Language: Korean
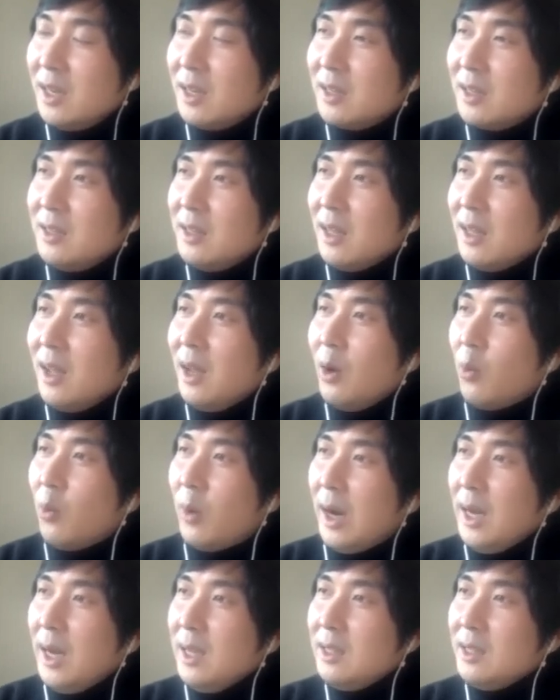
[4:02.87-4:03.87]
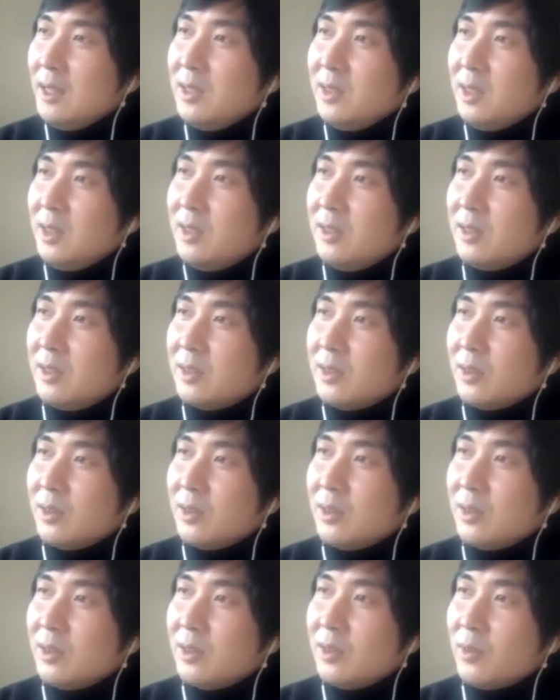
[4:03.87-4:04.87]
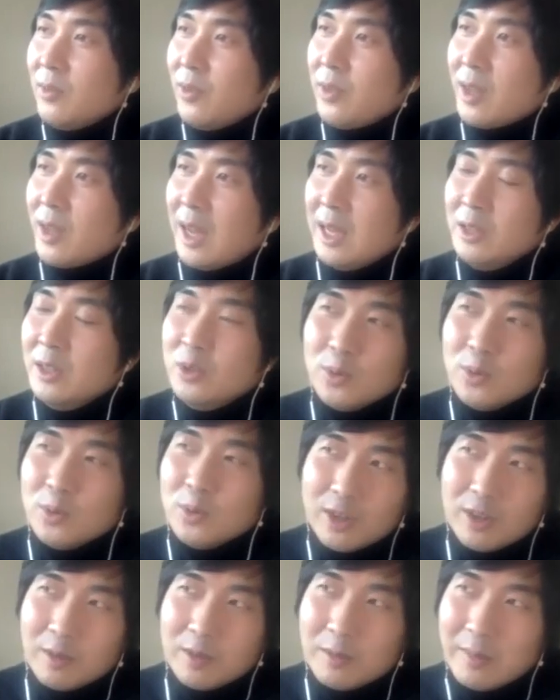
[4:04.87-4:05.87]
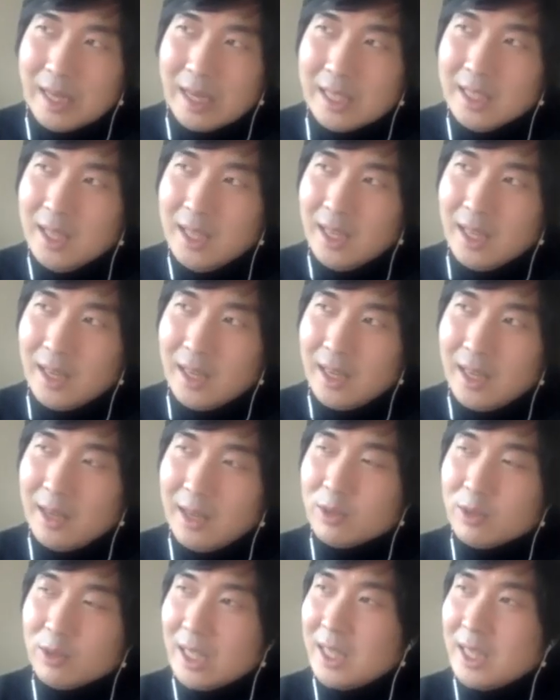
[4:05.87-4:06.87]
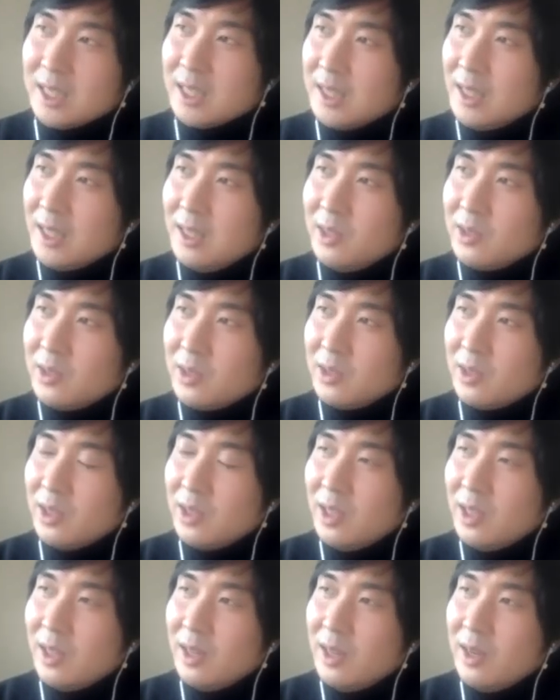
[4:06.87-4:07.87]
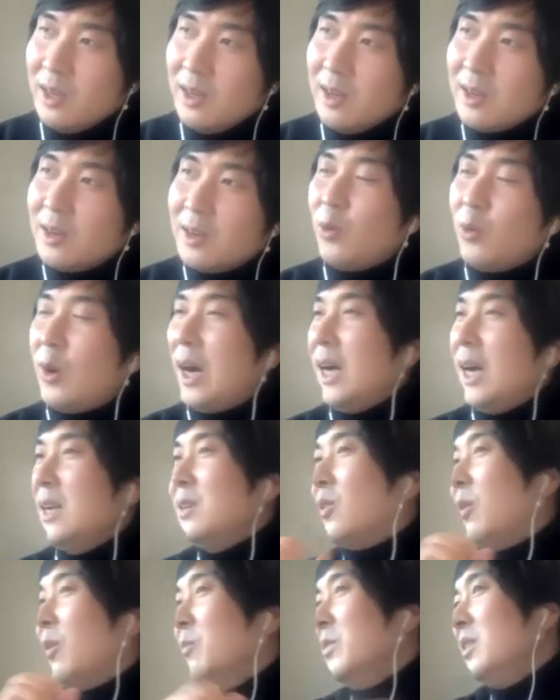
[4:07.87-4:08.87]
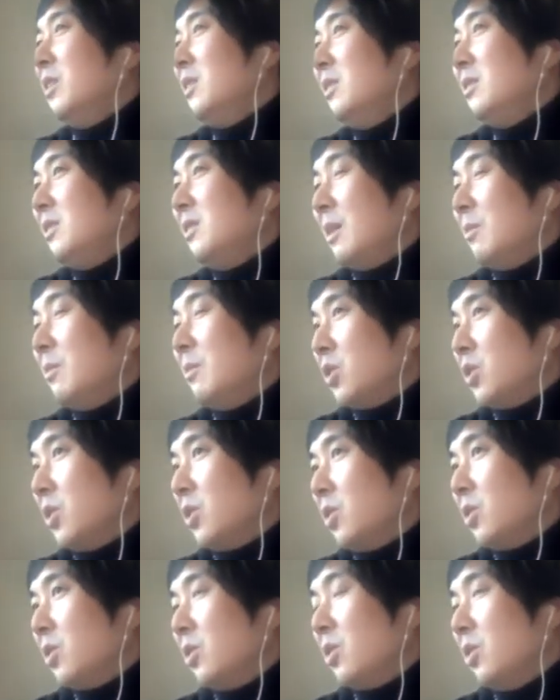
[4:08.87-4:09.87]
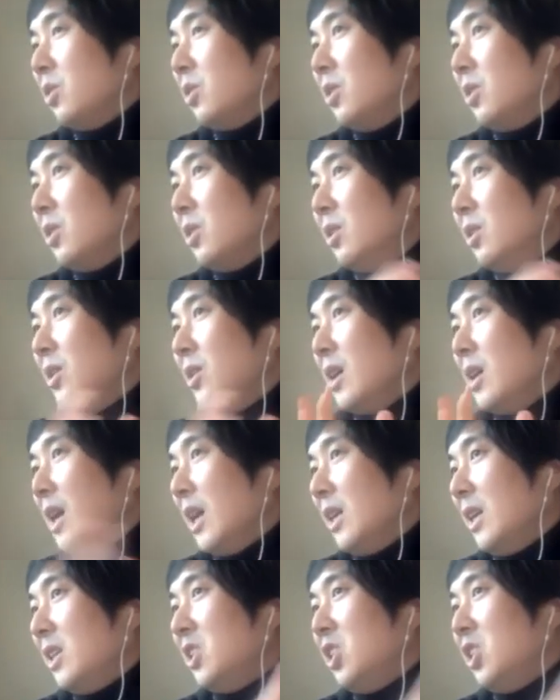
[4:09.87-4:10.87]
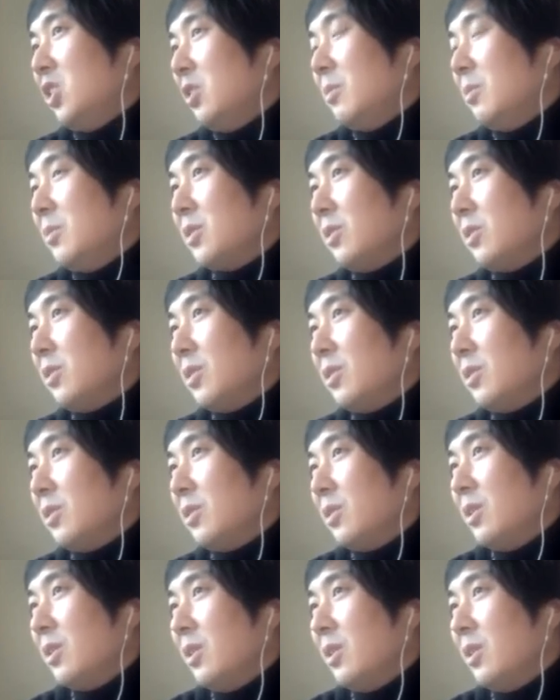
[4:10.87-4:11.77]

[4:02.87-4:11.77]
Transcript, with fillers: 근데 화에 대해서 예를 들어서 안 좋은 경험을 많이 하고 자라잖아요. 그럼 화를 없는 셈 쳐요. 아예 치워버려요.